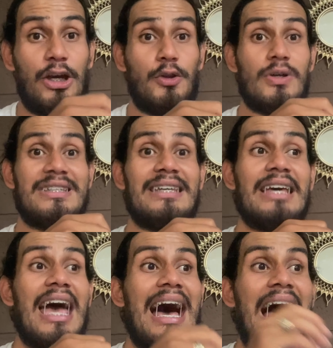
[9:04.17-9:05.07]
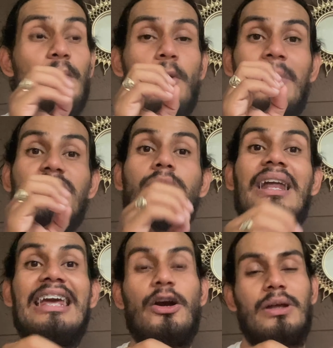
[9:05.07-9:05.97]
Entonces al momento
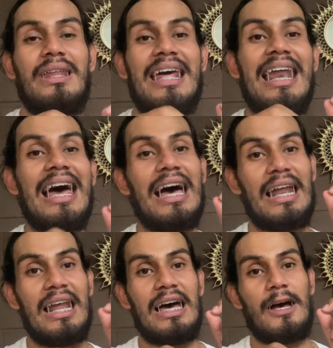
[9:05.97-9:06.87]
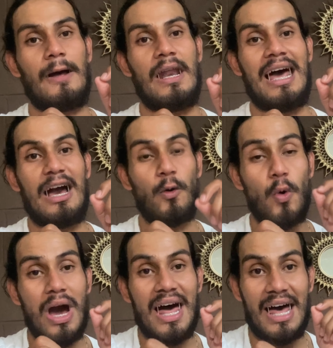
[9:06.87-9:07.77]
del niño tener la,
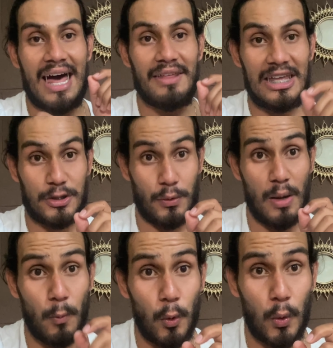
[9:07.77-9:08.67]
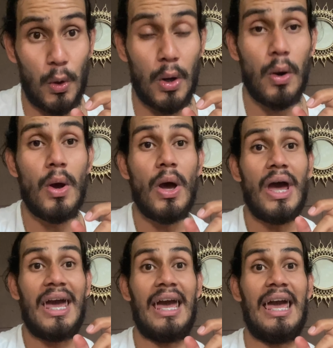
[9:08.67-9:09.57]
aguja adentro del músculo,
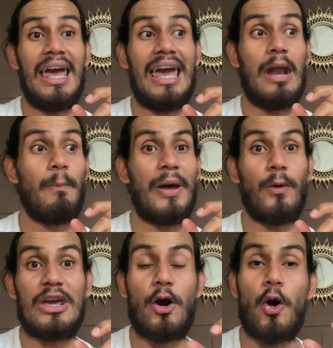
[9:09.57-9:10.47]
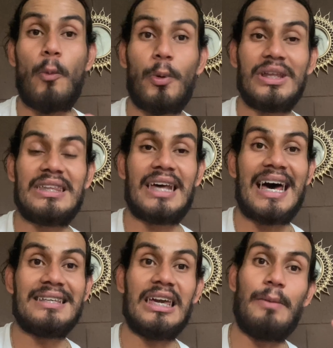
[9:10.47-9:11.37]
eh, el perro llegó por
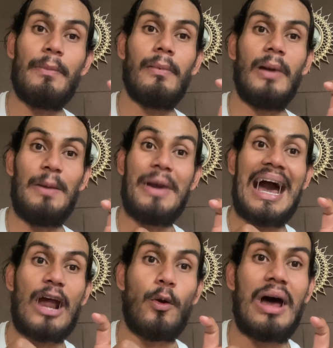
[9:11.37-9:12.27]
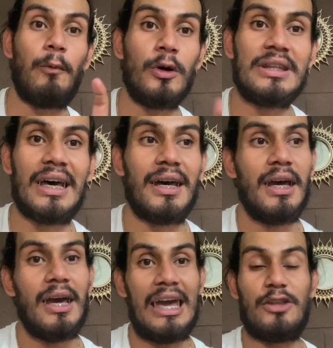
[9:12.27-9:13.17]
detrás y, me agarró la bota.
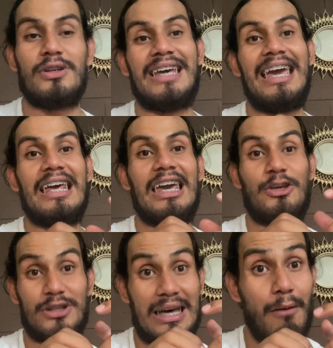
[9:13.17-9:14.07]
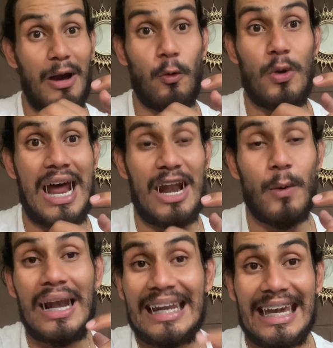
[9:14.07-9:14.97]
Entonces eh, yo estaba
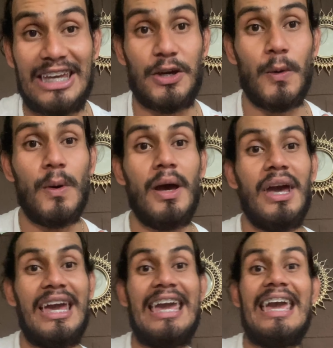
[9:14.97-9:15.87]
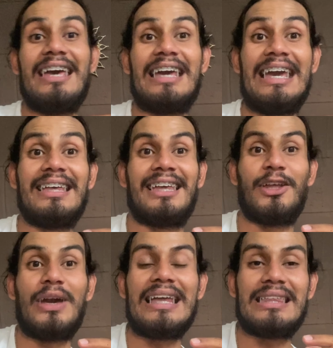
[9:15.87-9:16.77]
vacunando al niño y
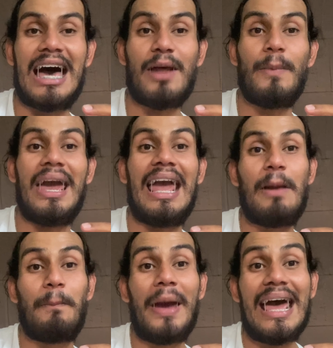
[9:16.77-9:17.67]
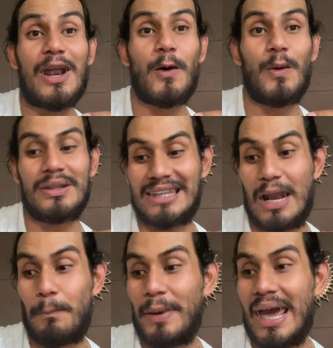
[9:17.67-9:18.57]
intentando quitarme el perro
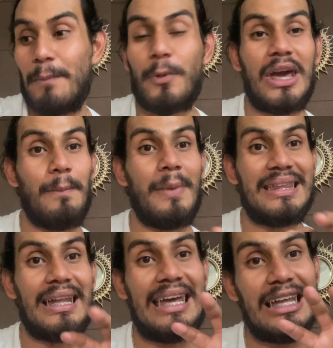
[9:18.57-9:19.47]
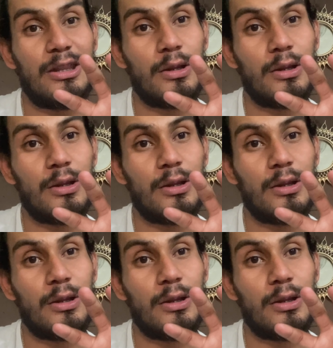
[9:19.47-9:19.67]
del pie porque me tenía,